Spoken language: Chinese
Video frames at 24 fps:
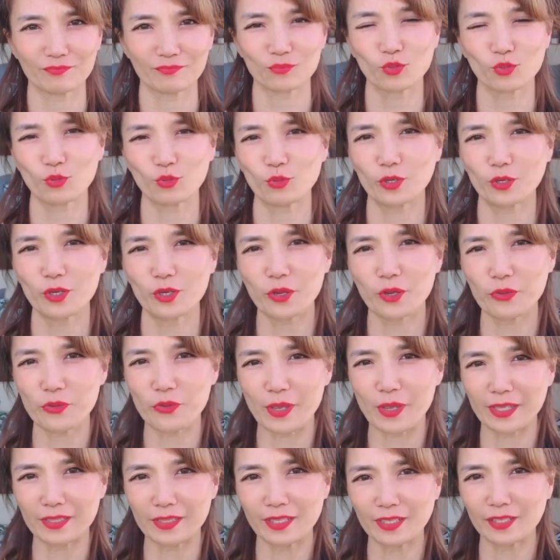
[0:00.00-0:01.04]
多肉园
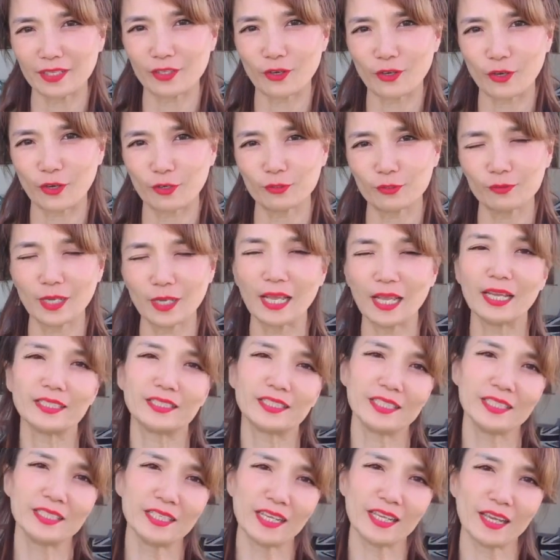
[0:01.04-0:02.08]
地哦。
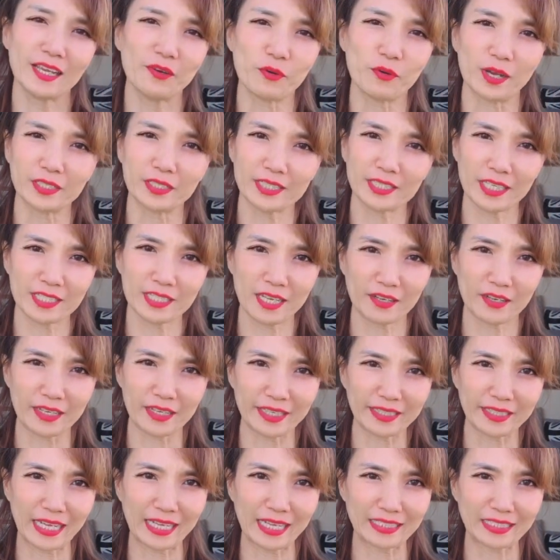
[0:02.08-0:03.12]
今天我要介绍给
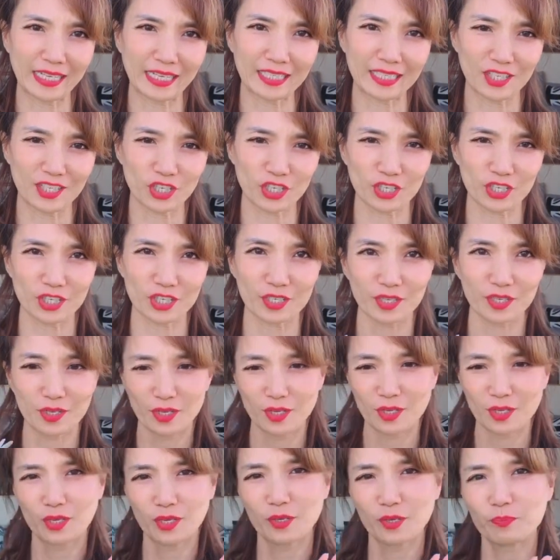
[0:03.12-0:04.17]
大家的是
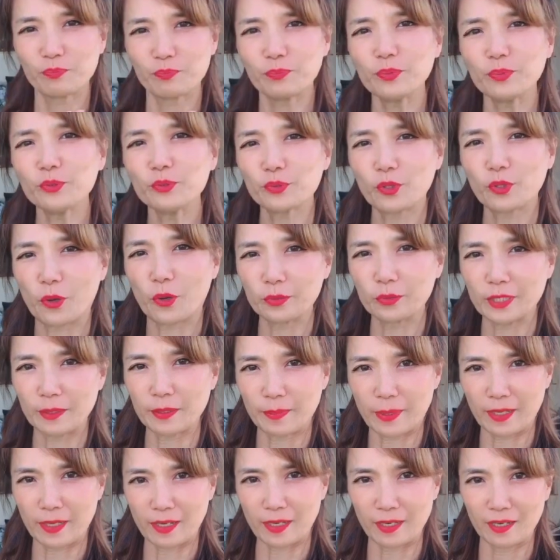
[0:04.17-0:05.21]
不同的盆
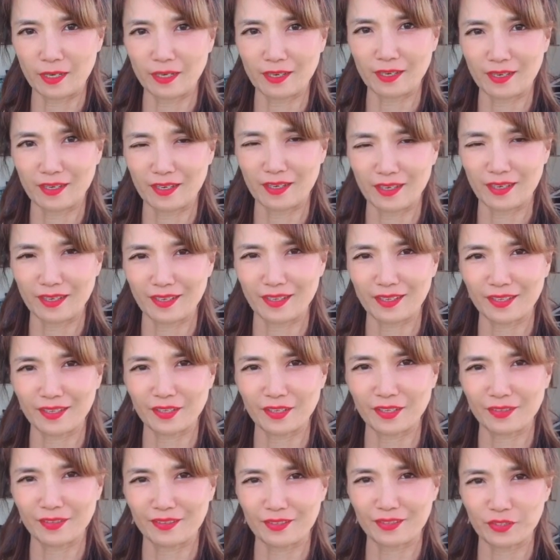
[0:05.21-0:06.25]
儿
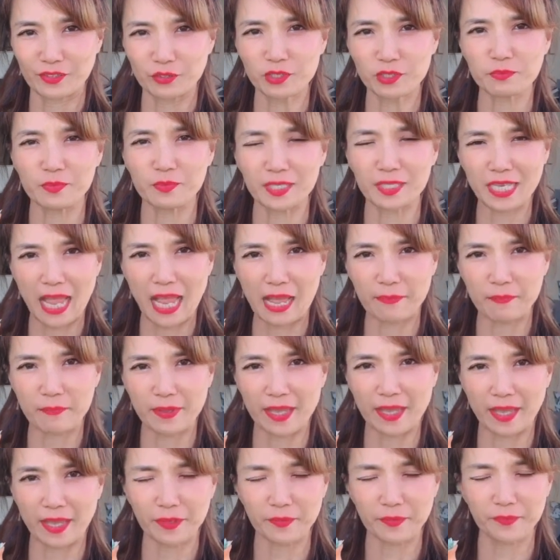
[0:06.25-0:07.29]
有什么差
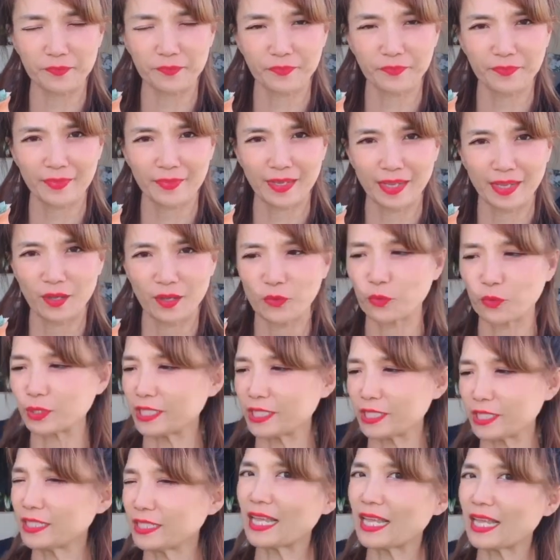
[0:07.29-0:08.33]
别。我
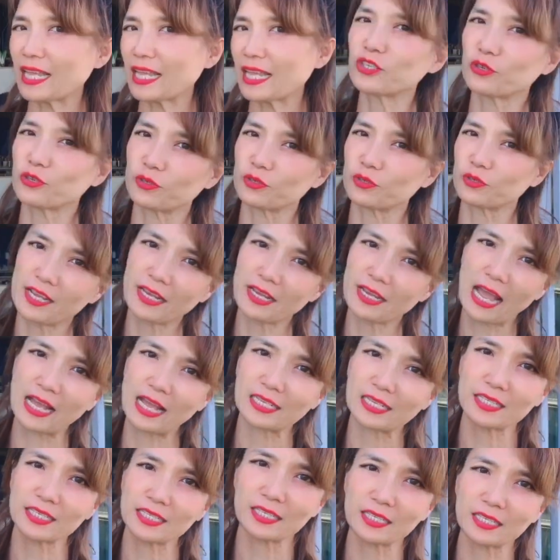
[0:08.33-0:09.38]
现在手上拿的
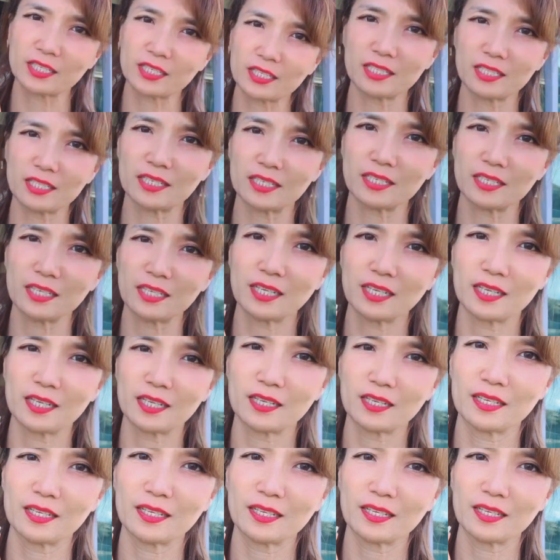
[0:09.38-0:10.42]
这个是
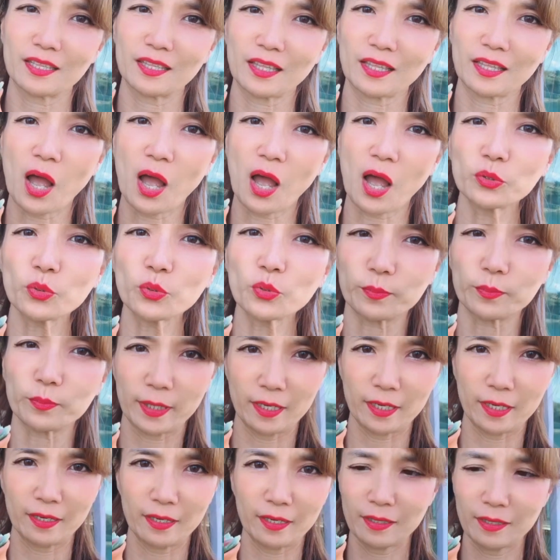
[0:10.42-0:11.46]
陶土盆
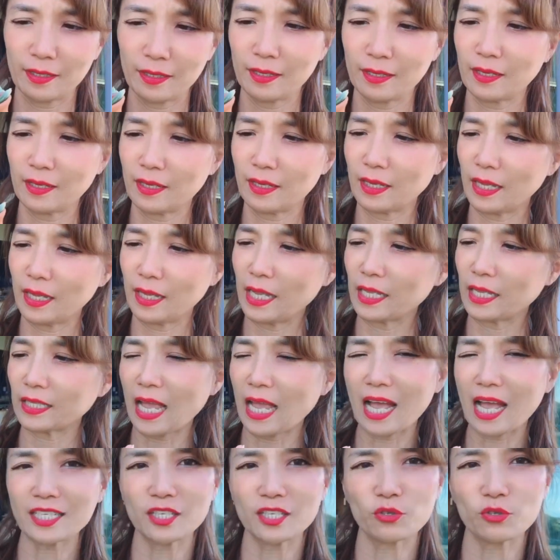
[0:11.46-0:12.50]
儿，它
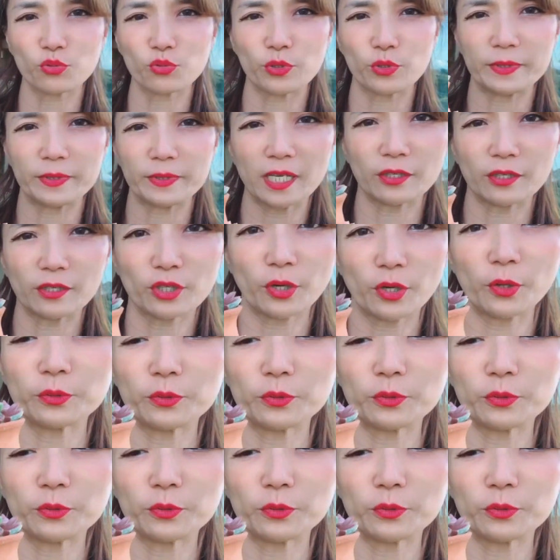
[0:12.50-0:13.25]
是属于比较透